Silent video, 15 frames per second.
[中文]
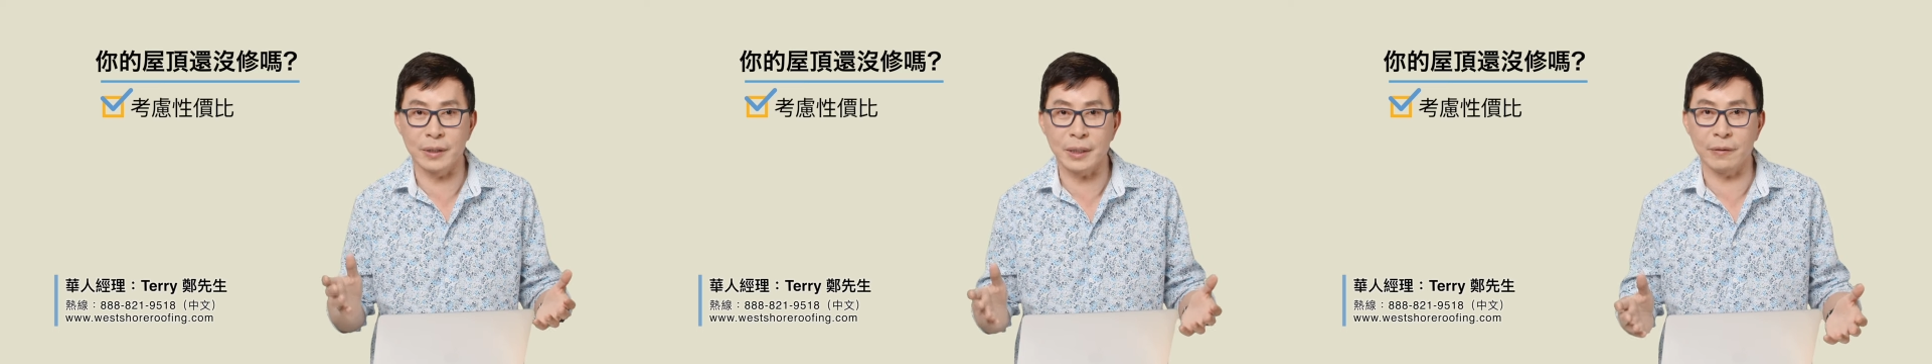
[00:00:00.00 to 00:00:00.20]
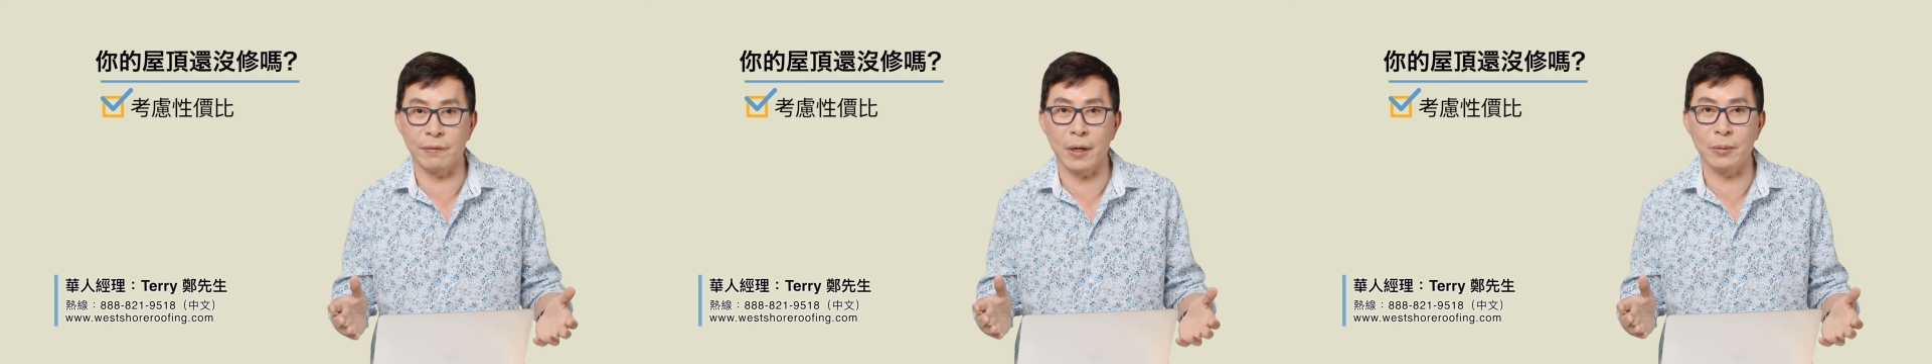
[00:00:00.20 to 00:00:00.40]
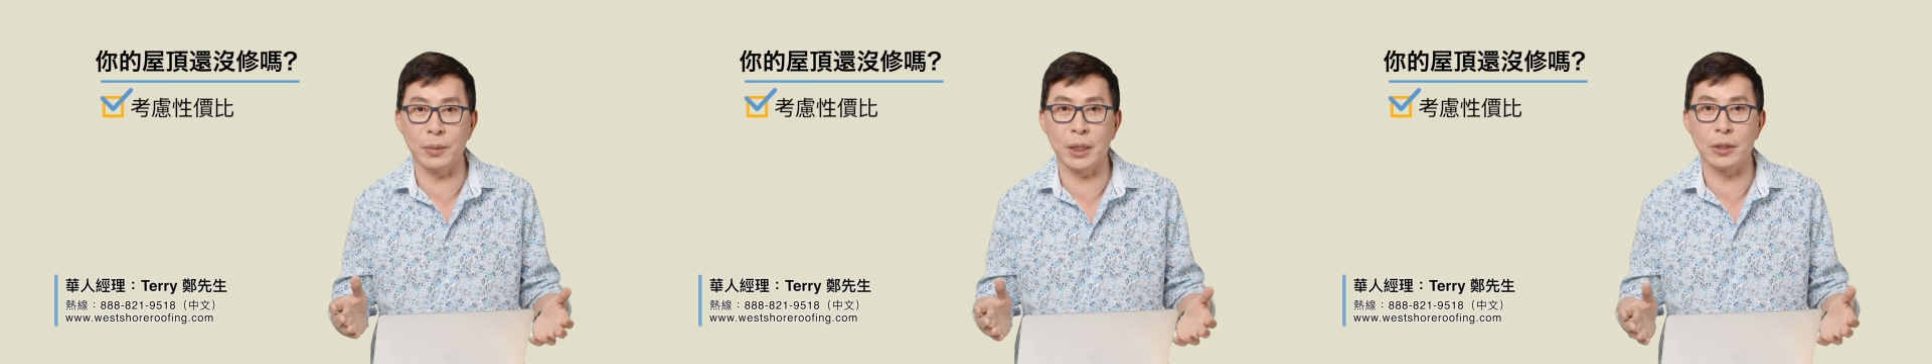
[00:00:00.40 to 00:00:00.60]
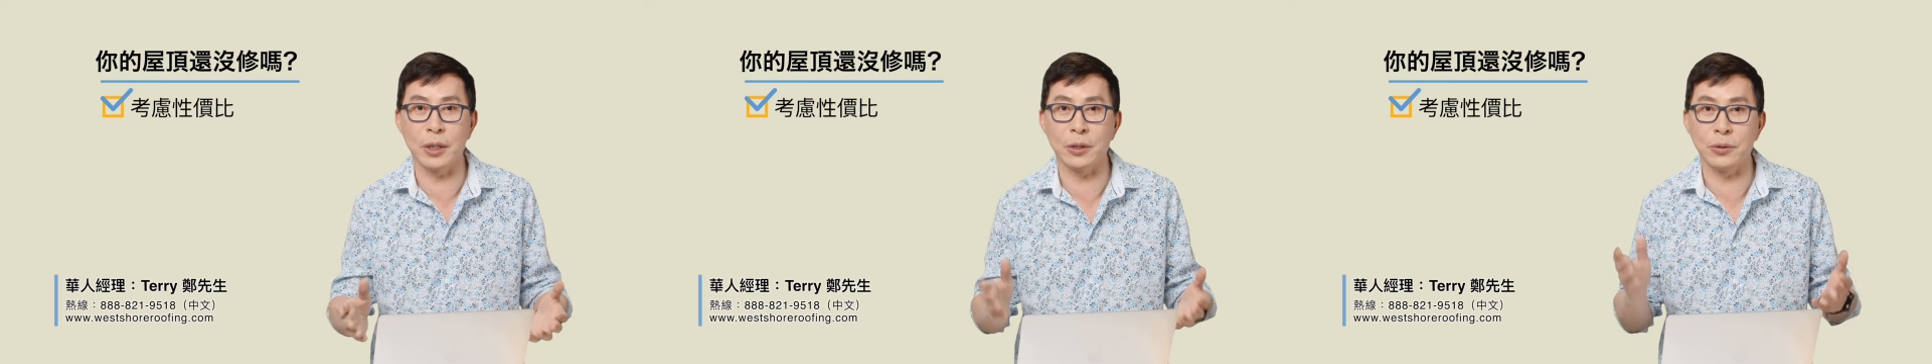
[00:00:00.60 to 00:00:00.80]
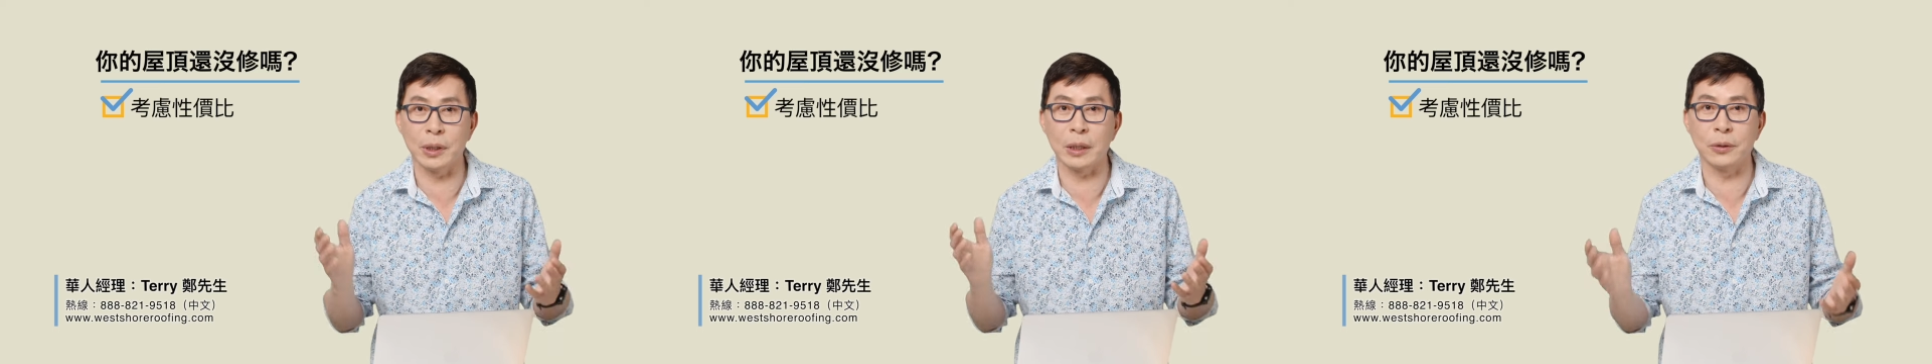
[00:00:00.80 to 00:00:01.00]
这方面再
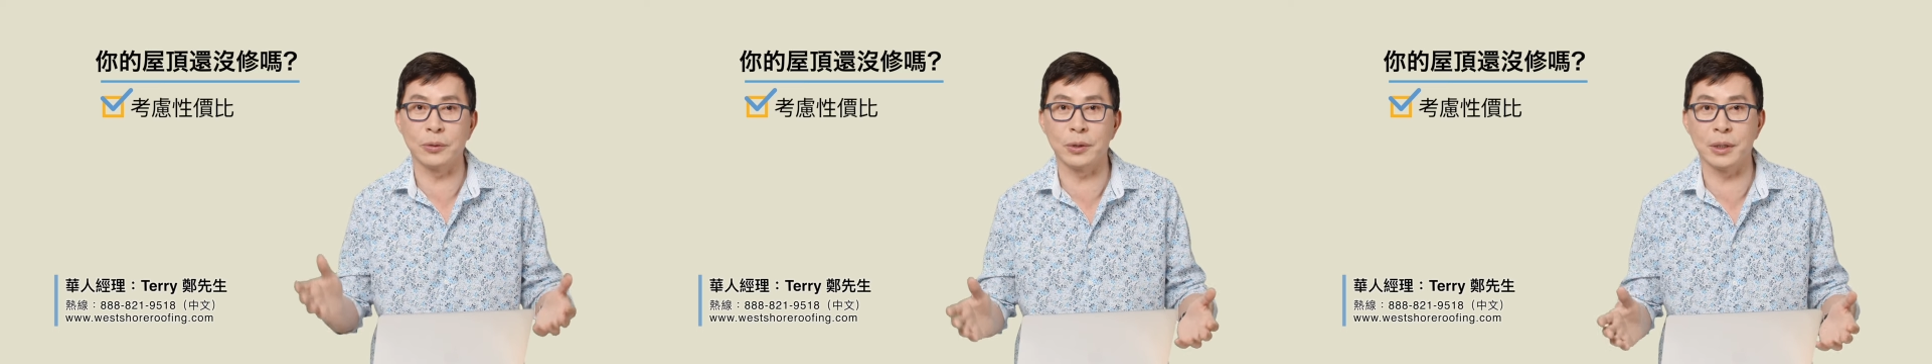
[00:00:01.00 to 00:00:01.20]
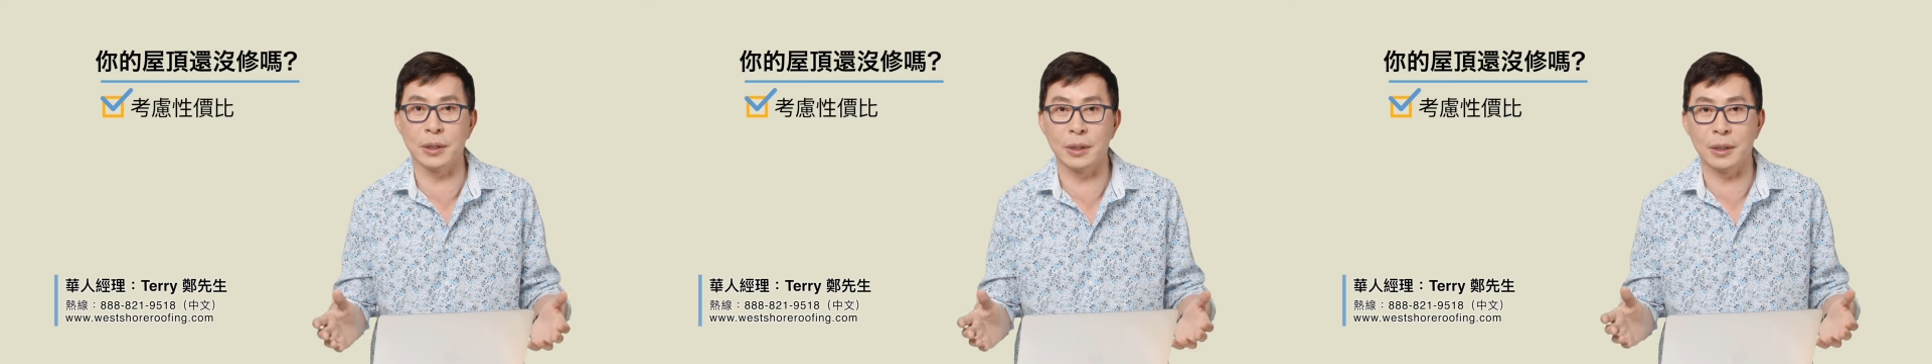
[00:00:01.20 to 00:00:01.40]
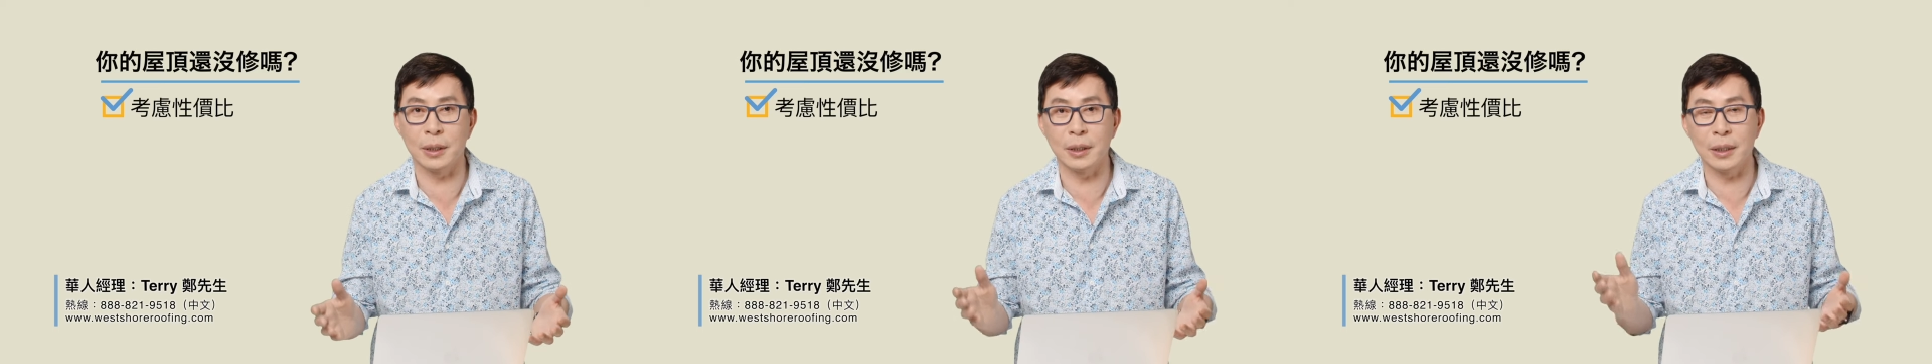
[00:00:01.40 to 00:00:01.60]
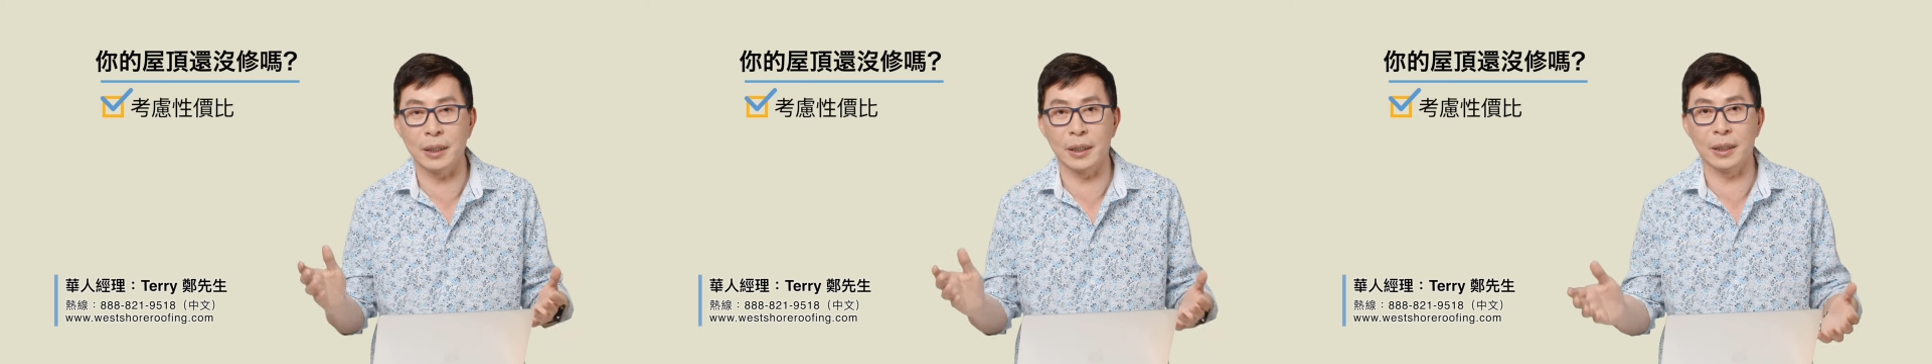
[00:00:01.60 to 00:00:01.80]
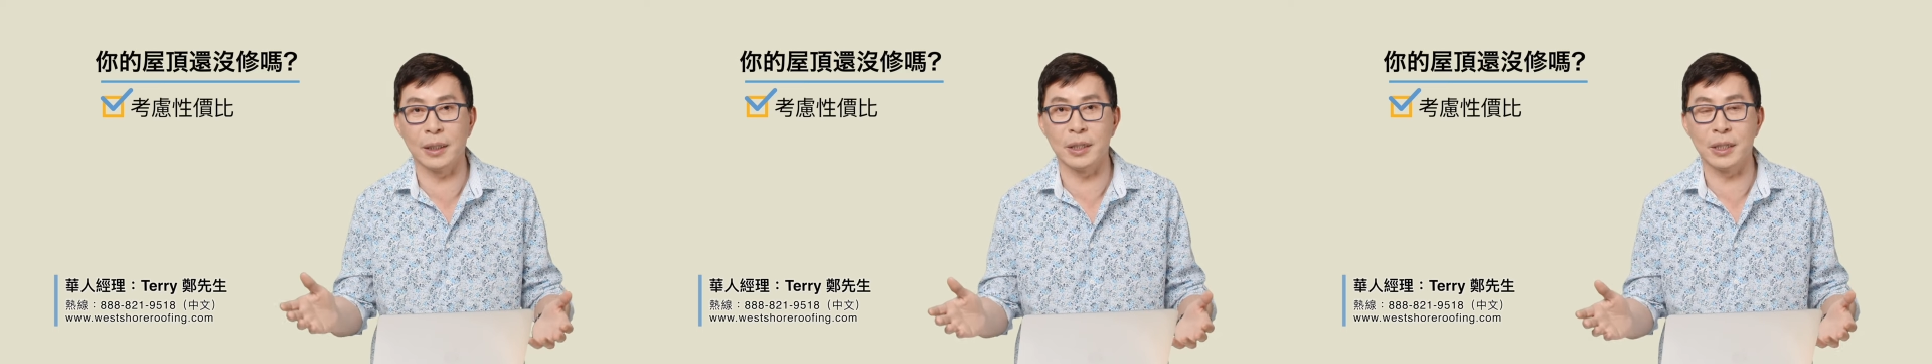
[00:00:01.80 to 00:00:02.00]
去投资任
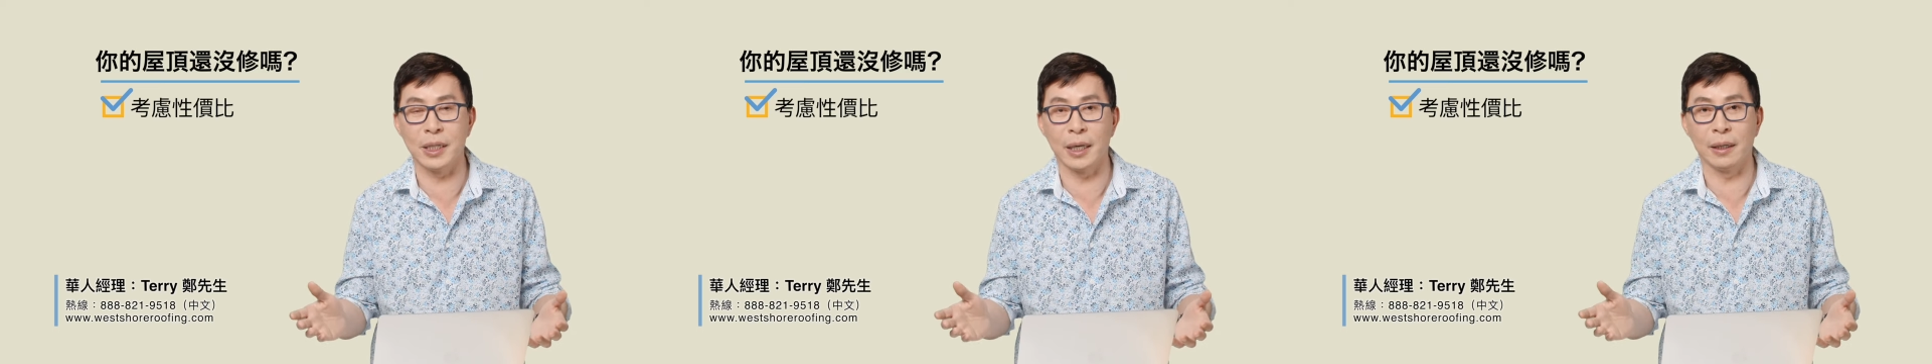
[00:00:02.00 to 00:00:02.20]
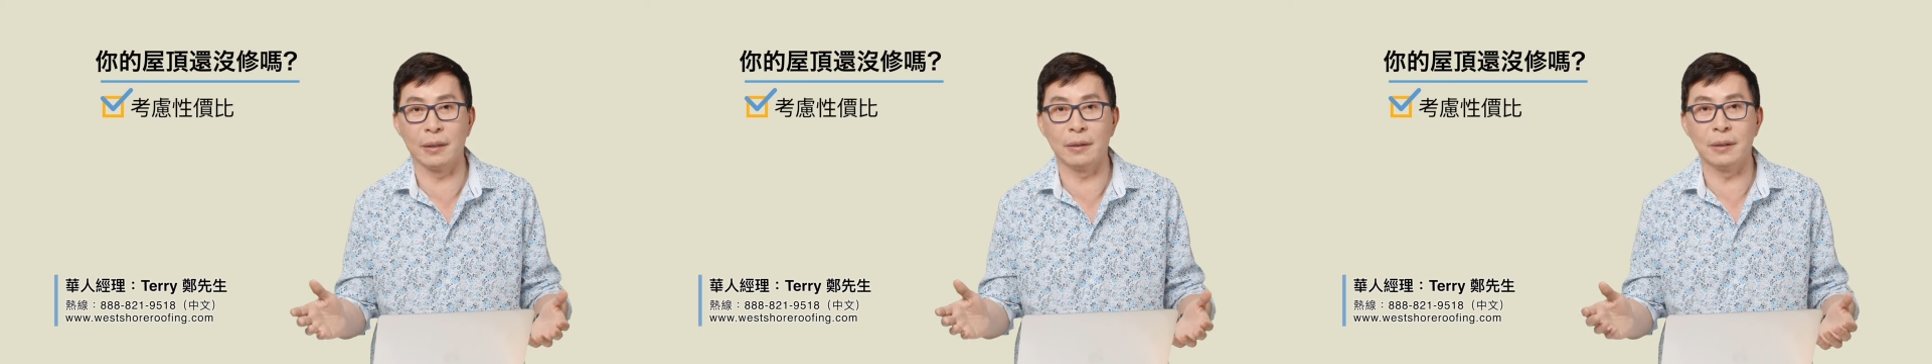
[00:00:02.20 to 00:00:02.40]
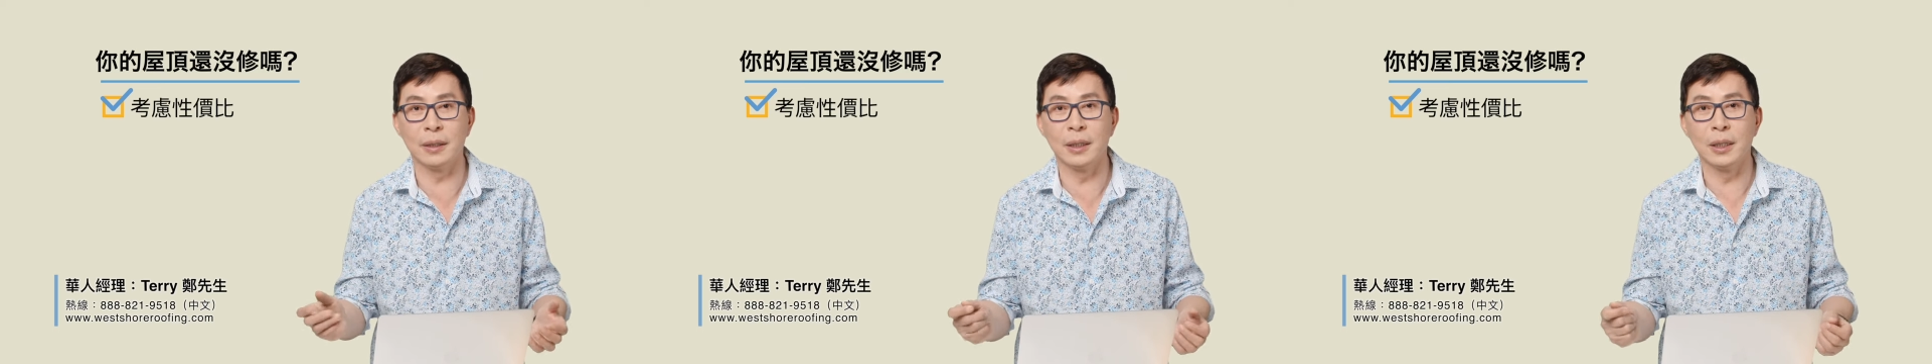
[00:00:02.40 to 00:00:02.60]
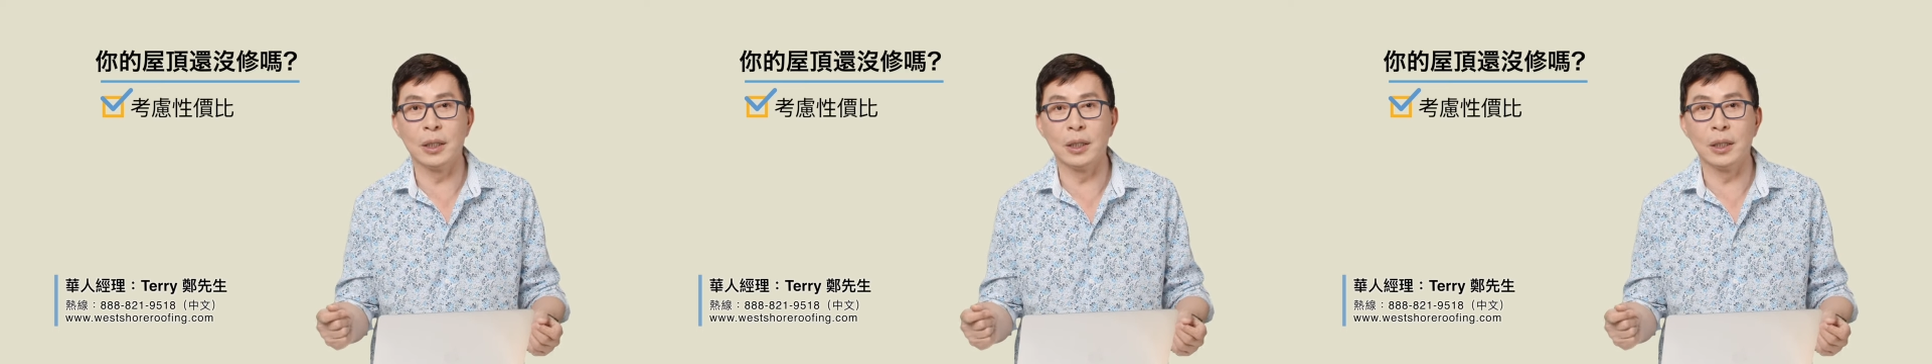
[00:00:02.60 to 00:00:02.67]
何的钱了。